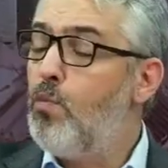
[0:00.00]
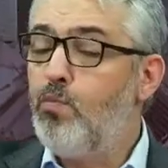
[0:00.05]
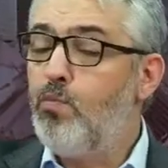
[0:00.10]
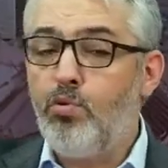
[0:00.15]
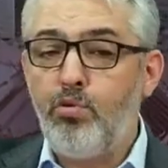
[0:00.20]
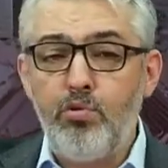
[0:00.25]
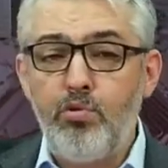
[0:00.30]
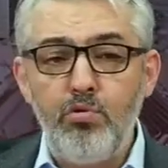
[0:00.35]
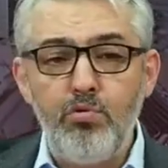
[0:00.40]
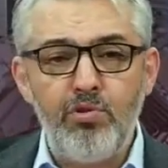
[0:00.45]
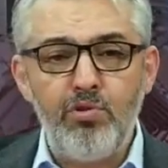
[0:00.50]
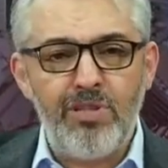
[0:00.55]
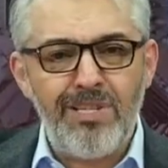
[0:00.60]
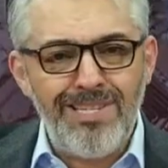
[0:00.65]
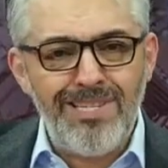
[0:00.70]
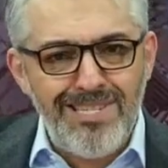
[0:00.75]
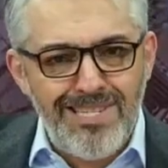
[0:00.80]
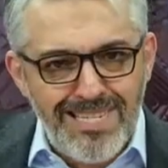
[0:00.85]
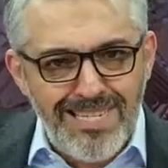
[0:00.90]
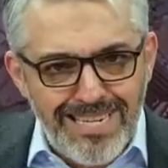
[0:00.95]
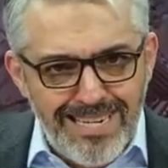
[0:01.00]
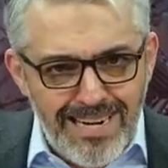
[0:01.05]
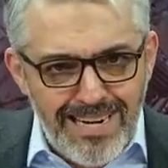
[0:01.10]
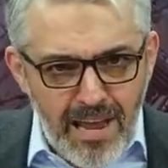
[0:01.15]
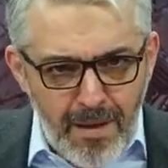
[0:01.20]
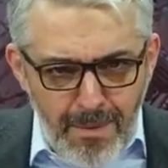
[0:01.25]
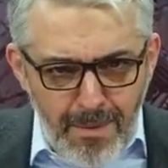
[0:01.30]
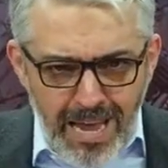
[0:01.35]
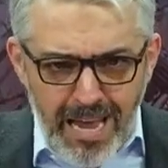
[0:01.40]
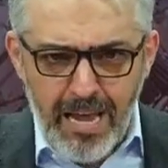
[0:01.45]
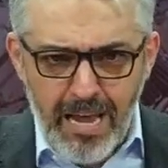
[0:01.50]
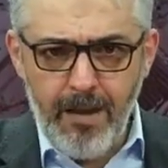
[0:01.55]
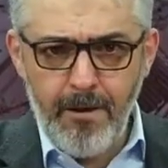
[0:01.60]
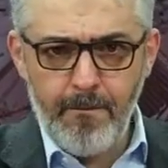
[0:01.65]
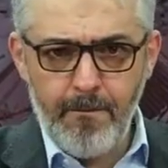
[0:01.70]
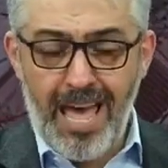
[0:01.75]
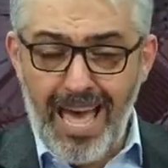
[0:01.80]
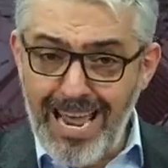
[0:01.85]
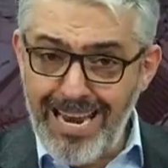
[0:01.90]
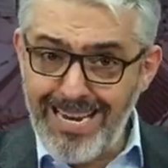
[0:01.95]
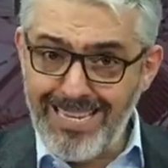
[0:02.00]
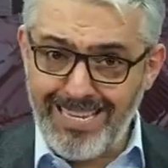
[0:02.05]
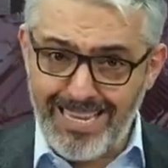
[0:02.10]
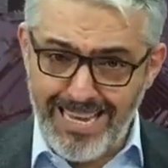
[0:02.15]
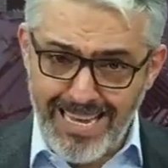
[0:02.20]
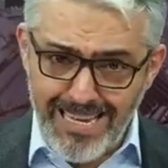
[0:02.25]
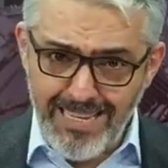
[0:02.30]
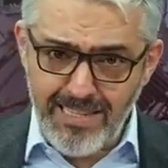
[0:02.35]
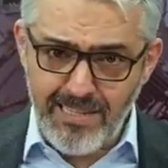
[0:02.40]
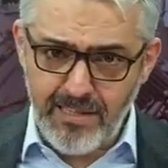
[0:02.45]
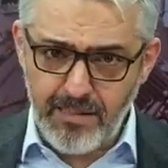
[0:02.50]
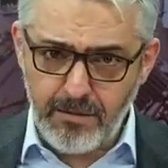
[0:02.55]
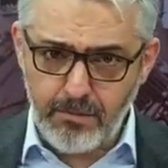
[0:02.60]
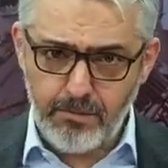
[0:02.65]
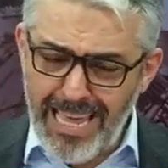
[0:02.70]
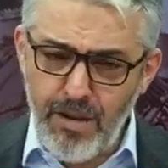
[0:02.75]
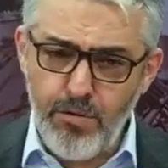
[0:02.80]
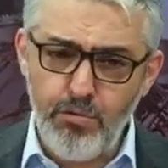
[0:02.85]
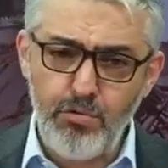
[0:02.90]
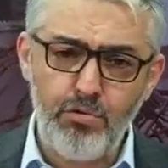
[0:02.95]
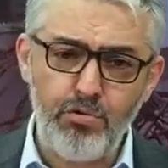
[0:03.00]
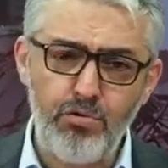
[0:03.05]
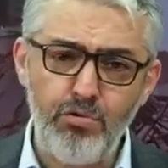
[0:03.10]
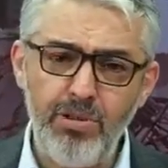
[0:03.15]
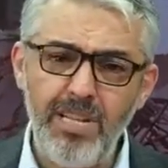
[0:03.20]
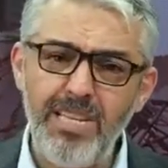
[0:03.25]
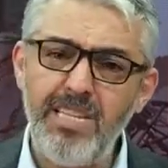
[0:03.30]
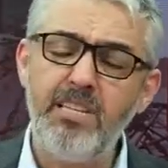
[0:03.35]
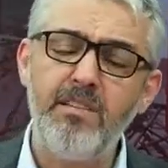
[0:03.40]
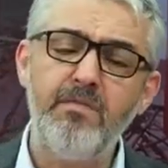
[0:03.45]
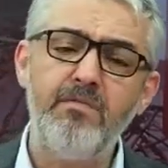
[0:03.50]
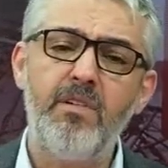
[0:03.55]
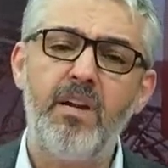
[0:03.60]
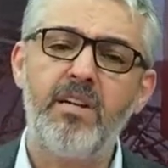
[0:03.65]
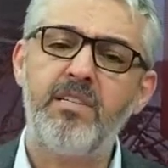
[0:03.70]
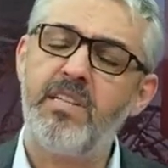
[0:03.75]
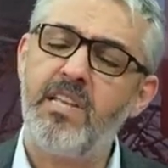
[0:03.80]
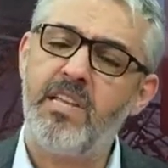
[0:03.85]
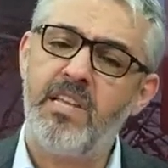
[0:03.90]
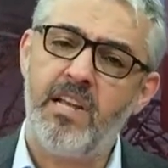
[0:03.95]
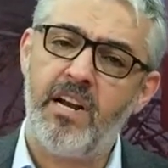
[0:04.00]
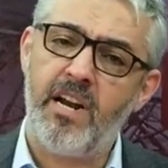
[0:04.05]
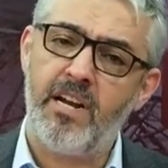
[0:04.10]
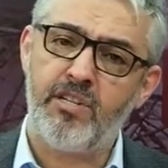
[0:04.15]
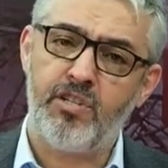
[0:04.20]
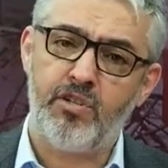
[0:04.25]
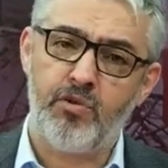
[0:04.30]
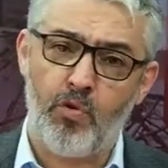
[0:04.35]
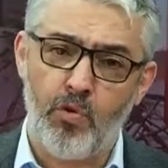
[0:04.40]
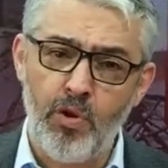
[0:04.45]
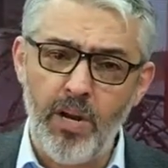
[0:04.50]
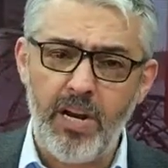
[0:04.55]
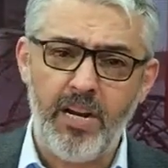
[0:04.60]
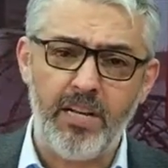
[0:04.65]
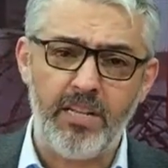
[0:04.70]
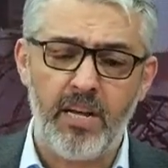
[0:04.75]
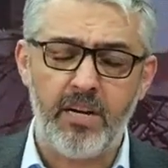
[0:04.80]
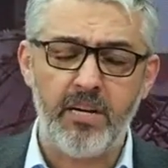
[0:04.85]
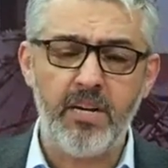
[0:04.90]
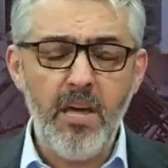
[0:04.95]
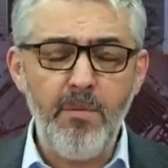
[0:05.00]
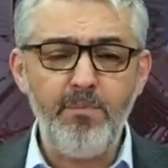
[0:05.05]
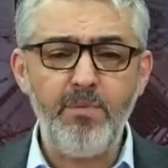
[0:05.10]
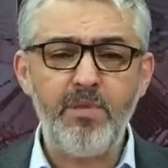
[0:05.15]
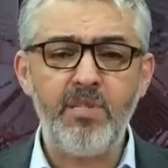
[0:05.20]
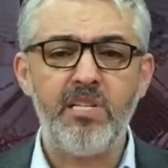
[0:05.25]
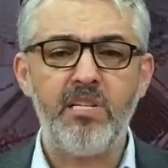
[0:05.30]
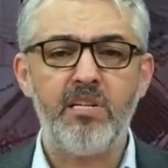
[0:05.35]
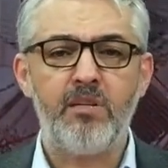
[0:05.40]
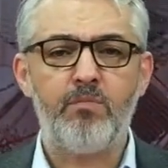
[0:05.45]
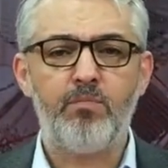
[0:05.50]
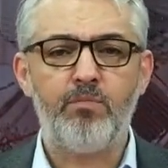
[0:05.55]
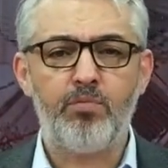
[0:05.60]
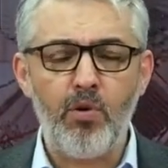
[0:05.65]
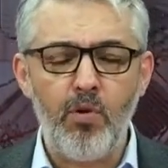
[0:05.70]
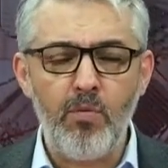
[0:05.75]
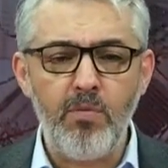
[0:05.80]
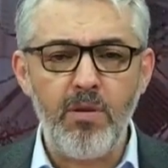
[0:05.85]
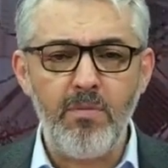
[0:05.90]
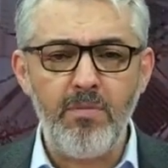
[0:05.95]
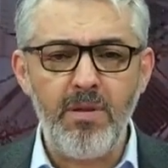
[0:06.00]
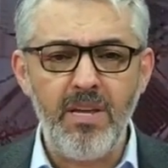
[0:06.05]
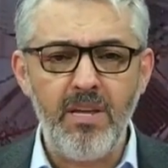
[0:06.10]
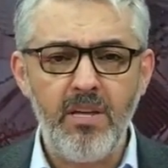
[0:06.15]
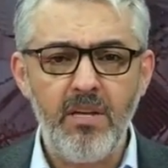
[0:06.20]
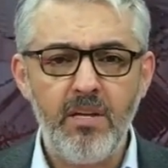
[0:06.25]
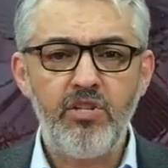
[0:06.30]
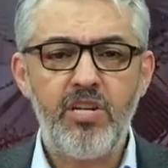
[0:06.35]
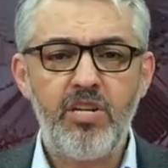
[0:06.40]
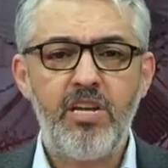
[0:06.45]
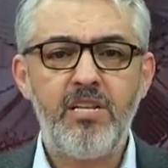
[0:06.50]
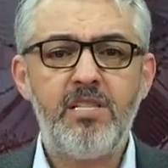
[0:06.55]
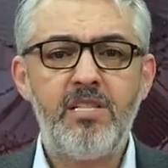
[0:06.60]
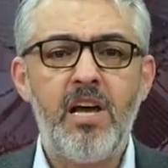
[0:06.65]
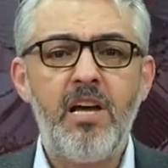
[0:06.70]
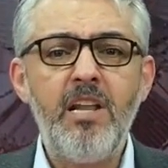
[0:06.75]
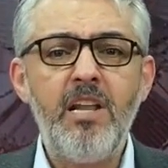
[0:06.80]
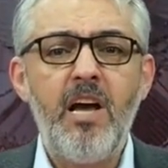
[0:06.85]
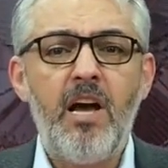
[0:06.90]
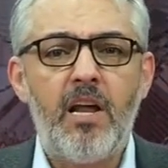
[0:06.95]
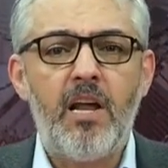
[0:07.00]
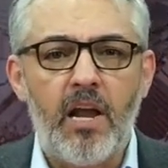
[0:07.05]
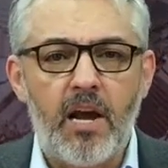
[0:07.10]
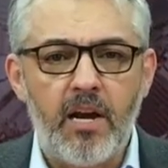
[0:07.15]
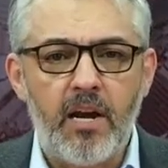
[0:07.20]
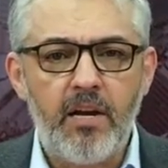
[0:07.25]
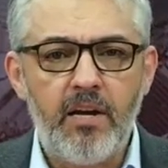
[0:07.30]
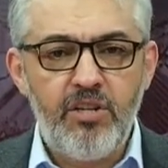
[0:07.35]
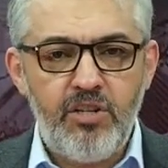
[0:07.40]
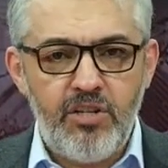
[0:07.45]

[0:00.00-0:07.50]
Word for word: Bütün zincirleme herkes en üstünde kim varsa yarıştı. Ona kadar kadar hepsinin problemi şeytani ahlak.